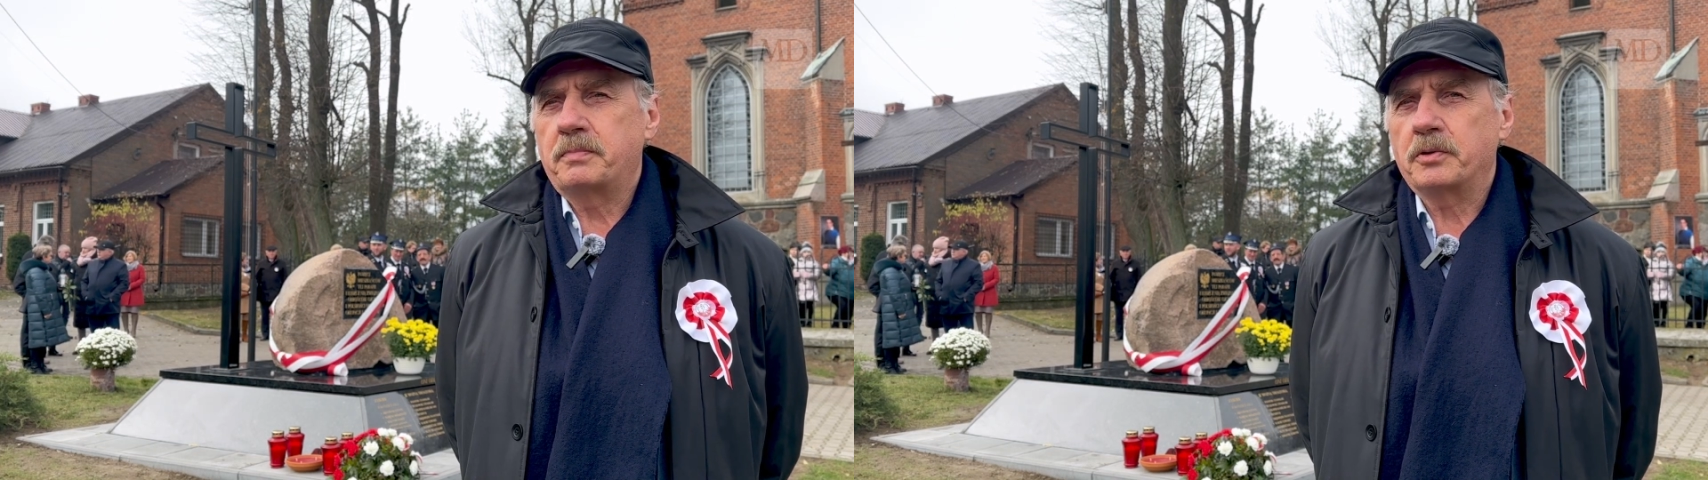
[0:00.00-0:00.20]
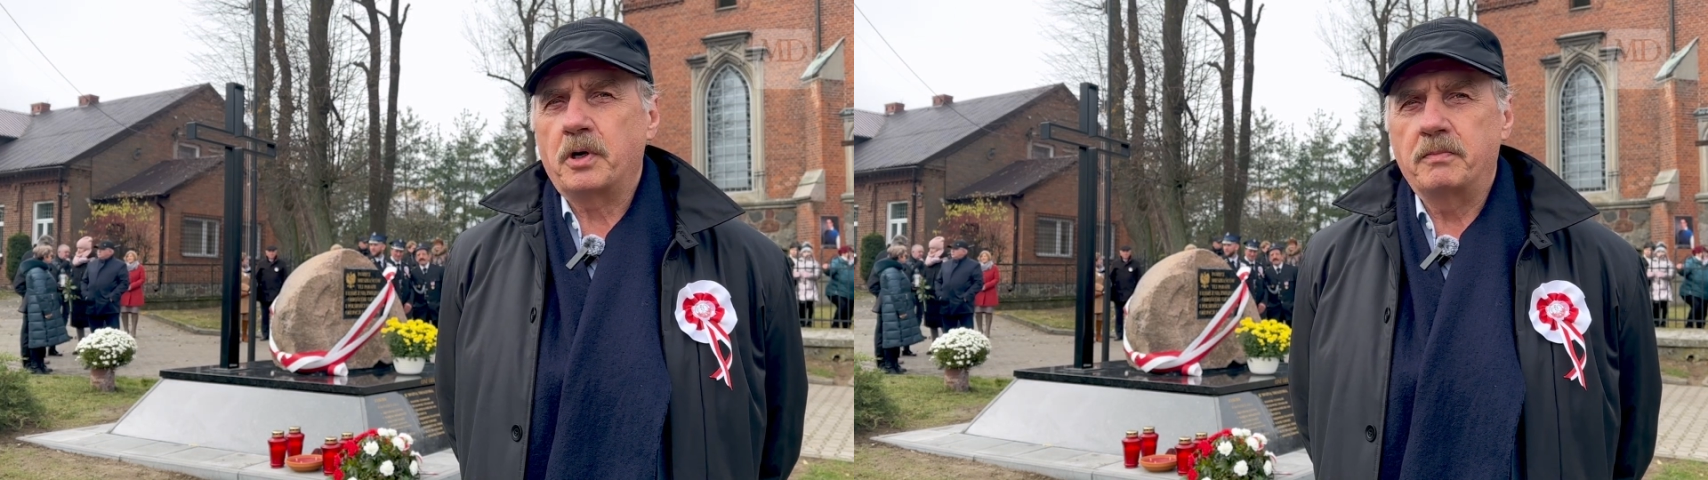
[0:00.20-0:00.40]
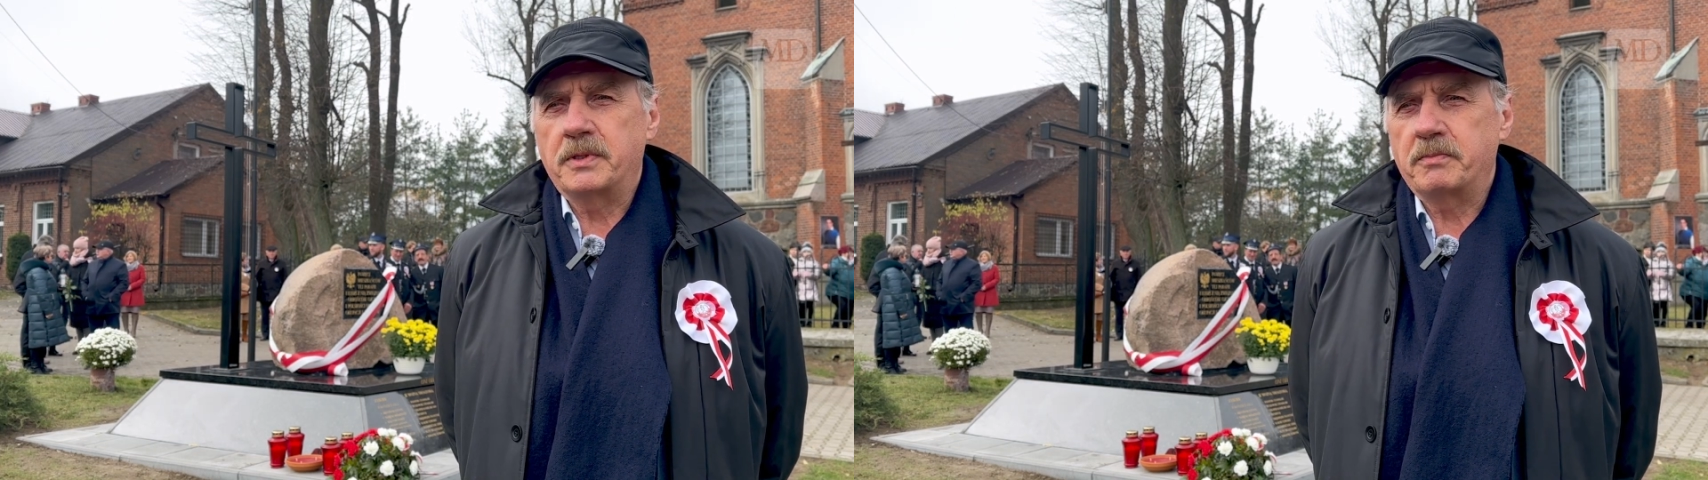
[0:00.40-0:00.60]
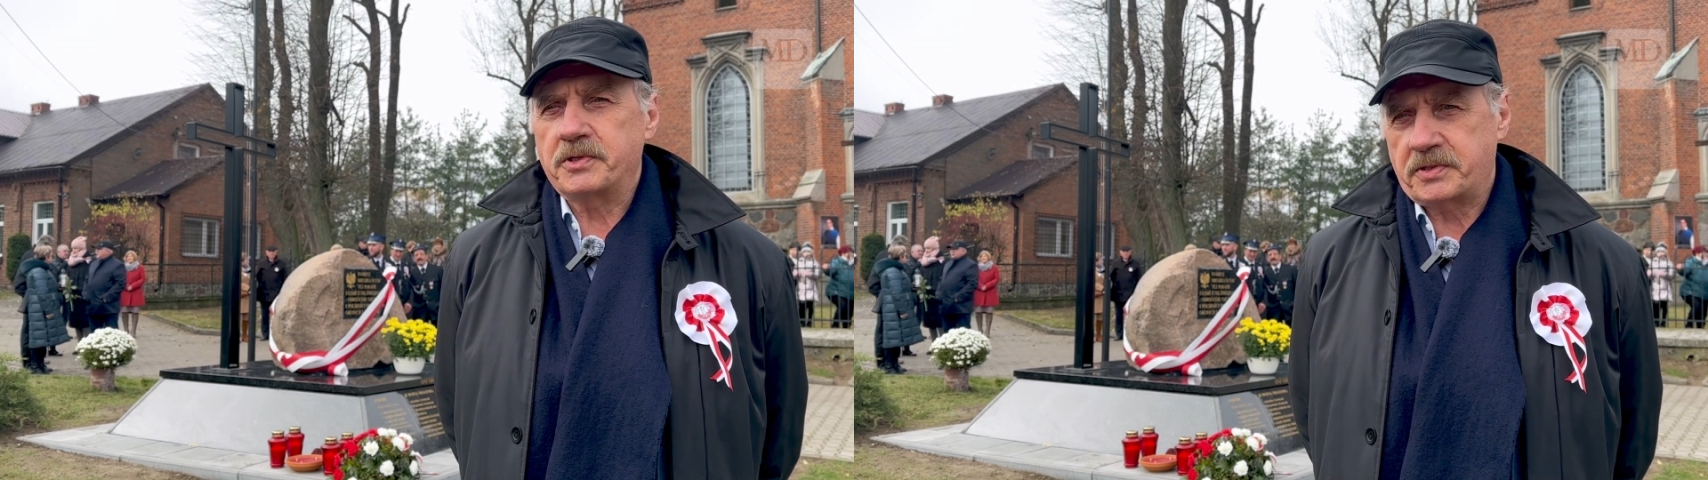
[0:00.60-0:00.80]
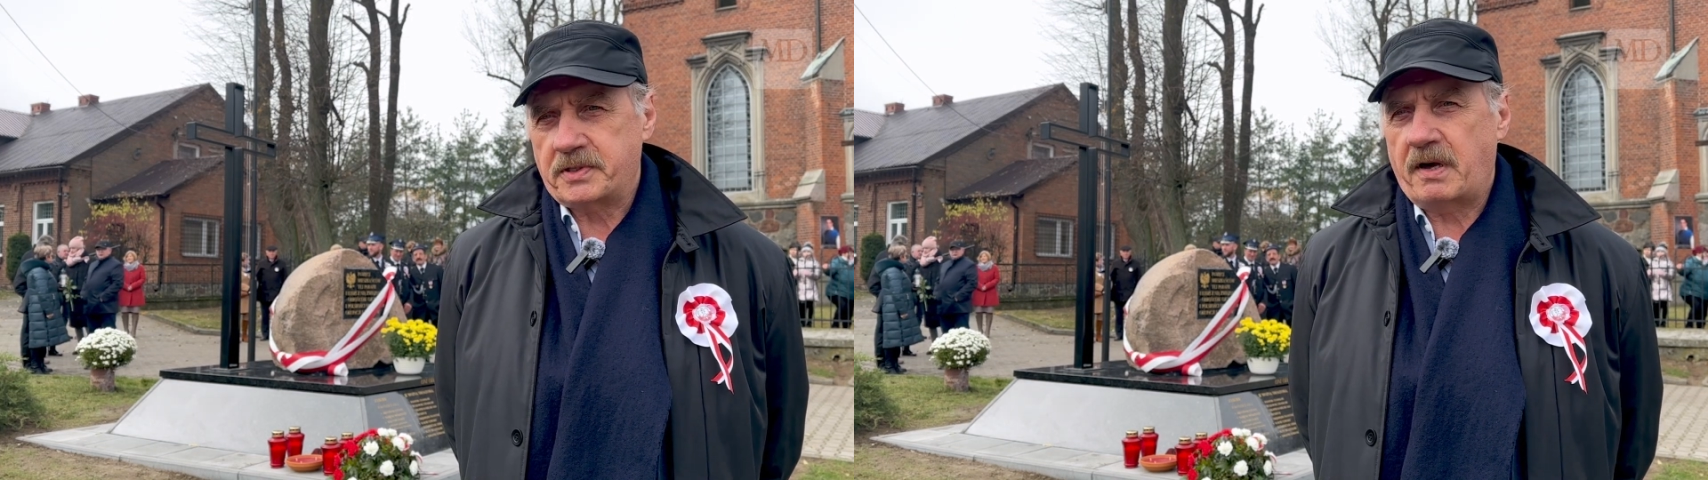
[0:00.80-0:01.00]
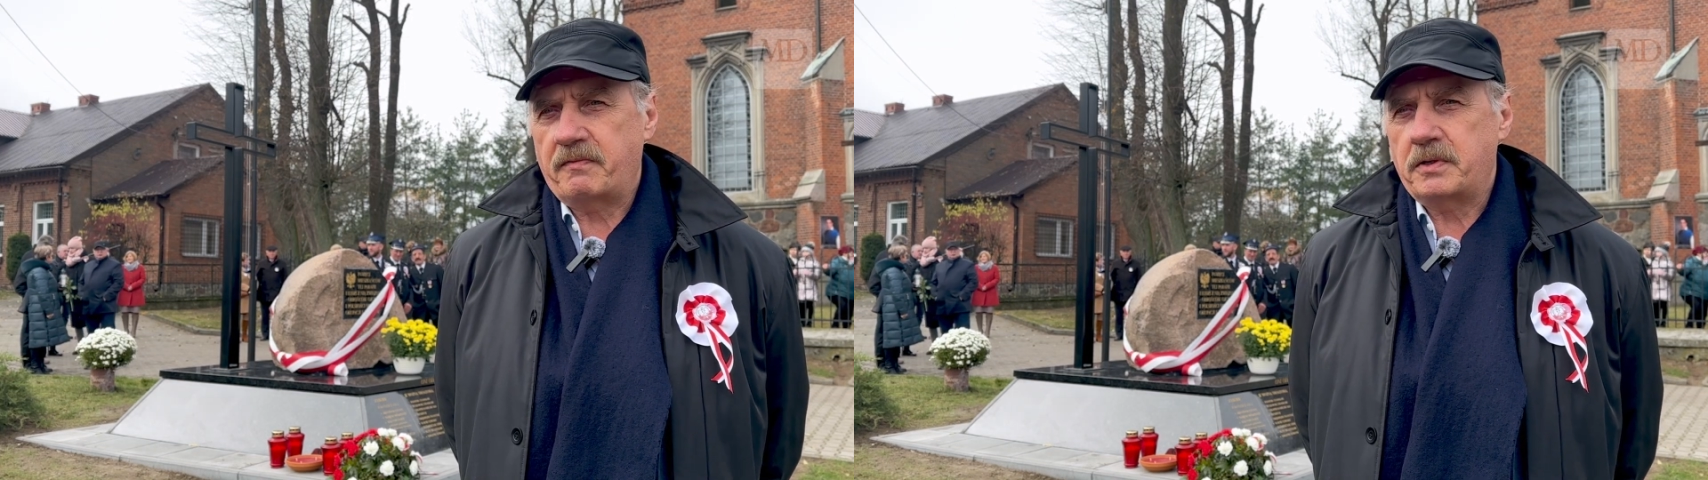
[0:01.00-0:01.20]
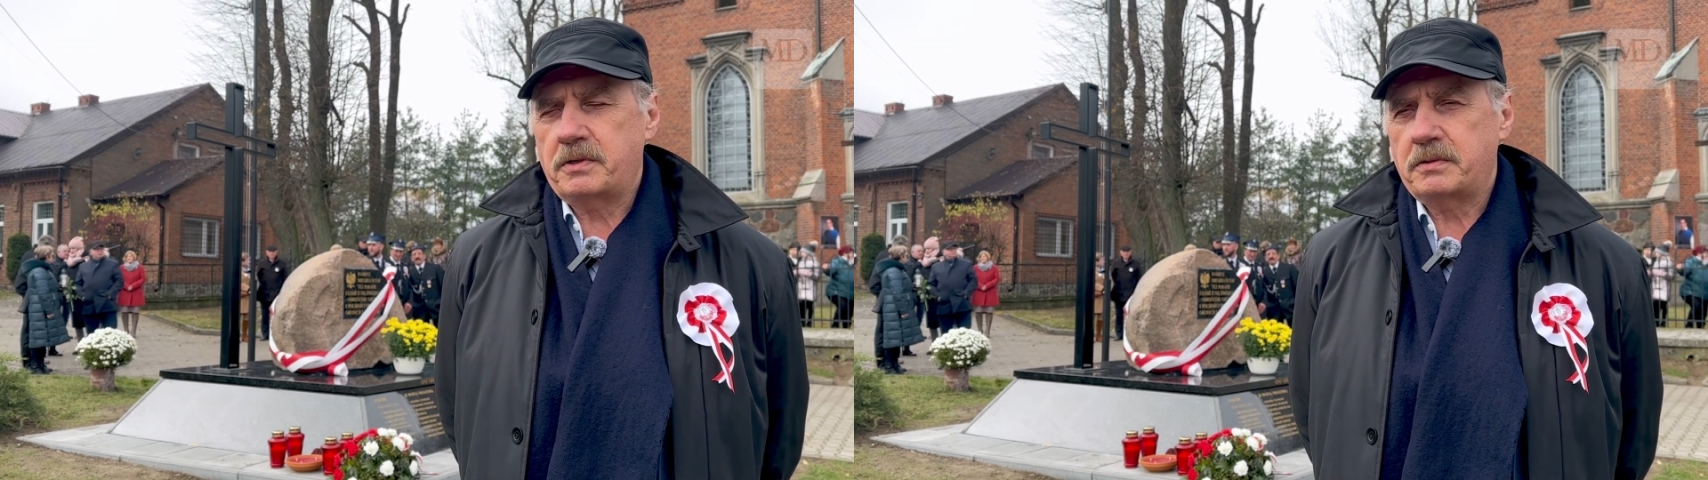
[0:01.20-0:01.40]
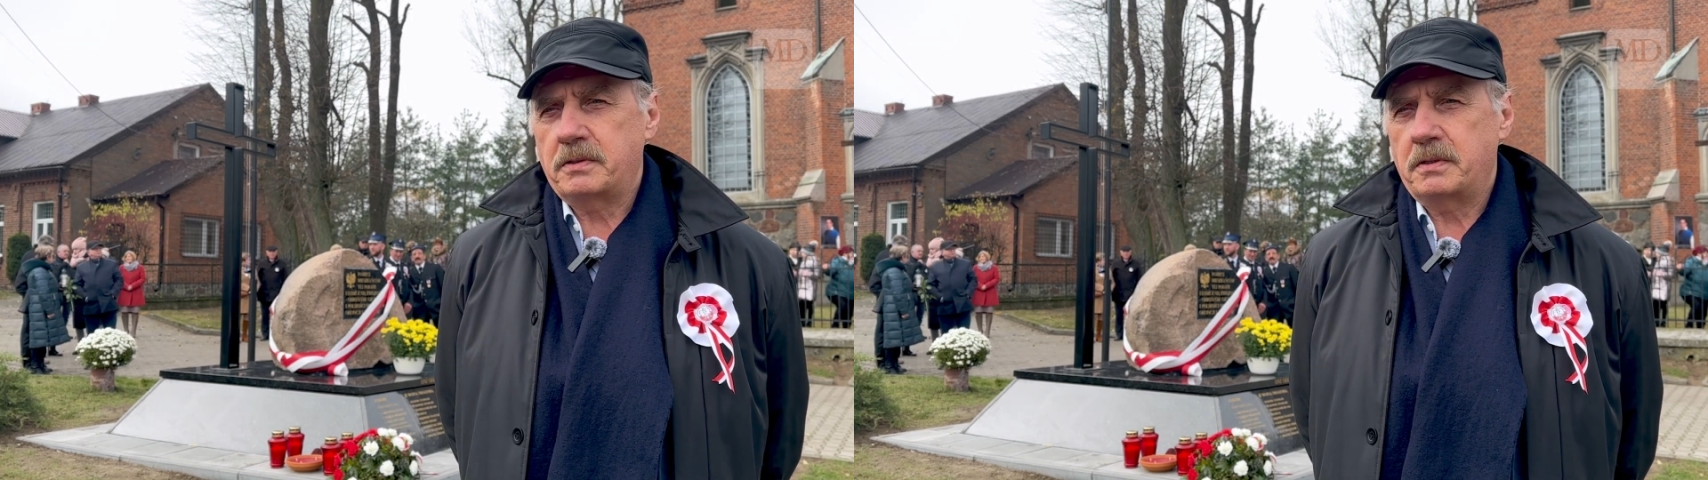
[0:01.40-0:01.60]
potomnym zostawić